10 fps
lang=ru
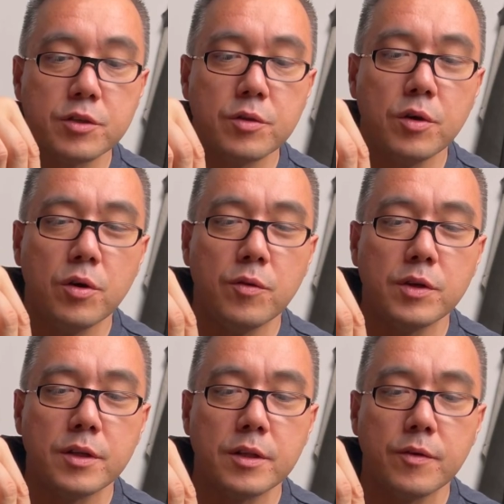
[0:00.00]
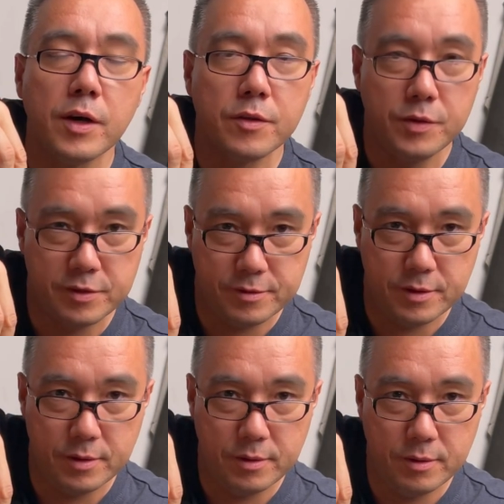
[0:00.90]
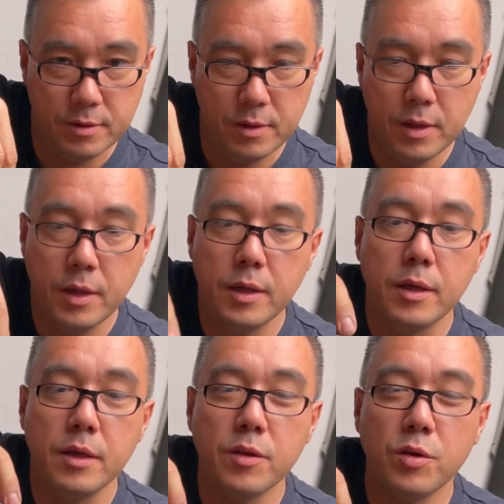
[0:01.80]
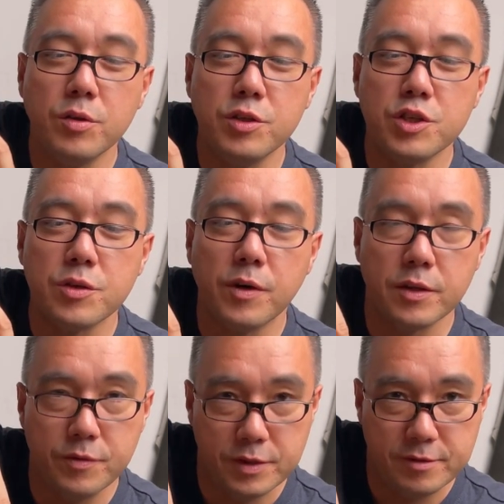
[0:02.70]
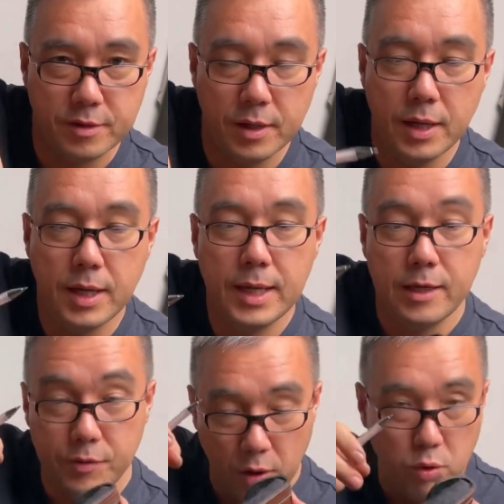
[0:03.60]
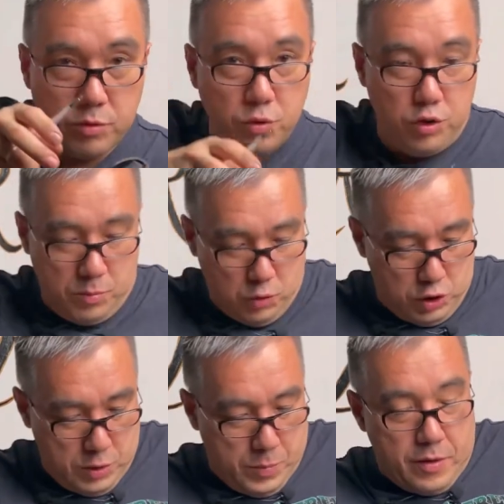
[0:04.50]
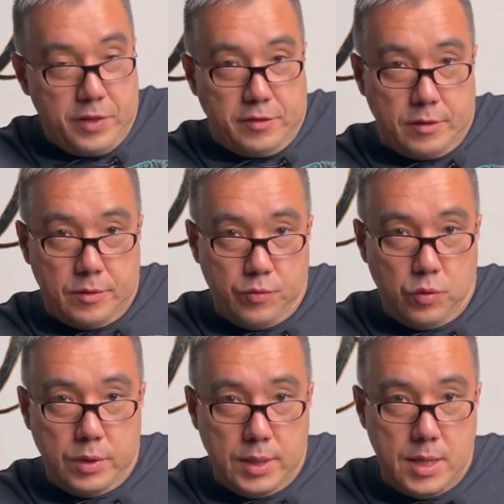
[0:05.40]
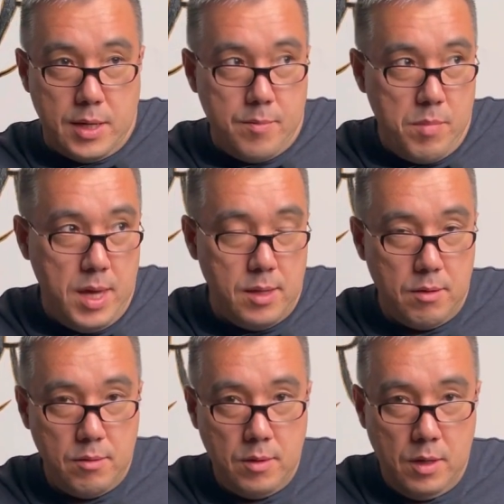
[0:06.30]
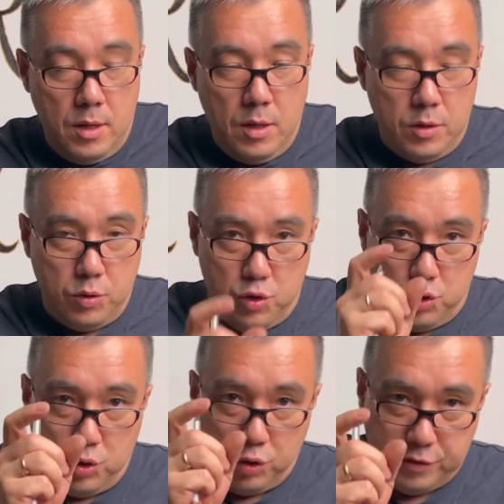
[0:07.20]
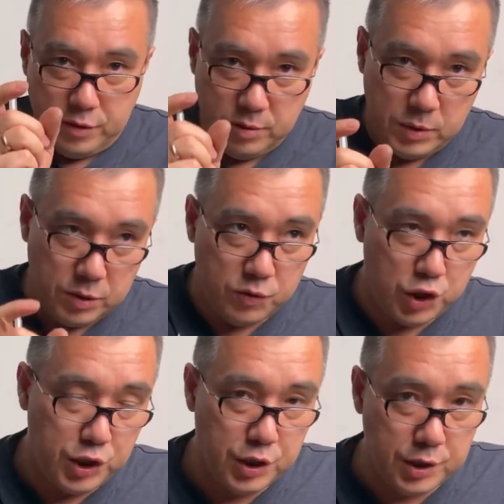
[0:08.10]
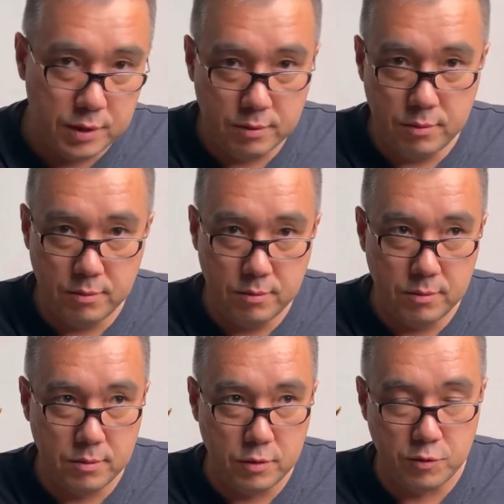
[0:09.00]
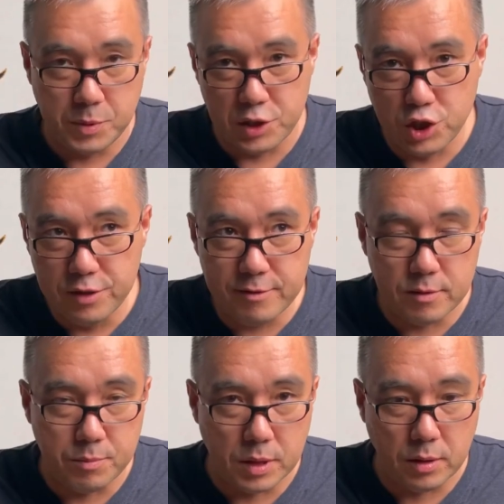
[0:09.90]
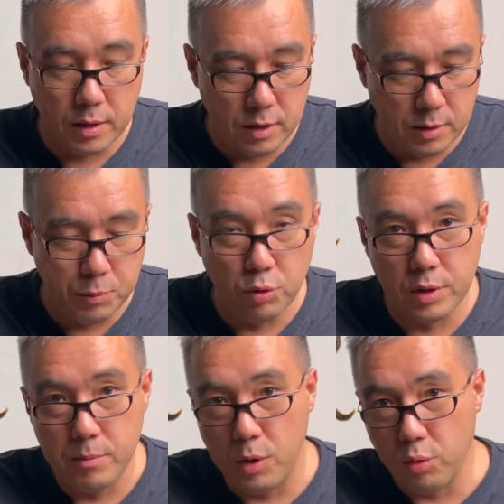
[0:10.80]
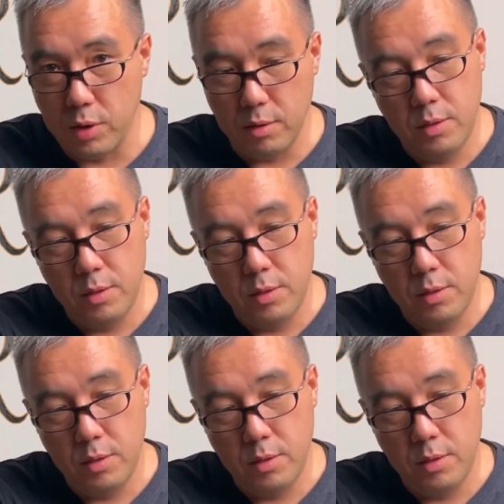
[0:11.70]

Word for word: до вот этого отверстия и до нижнего отверстия. И в таком случае можете повесить его на ремень до 4 сантиметров ширины. То есть под джинсы, под какие-то плотные брюки.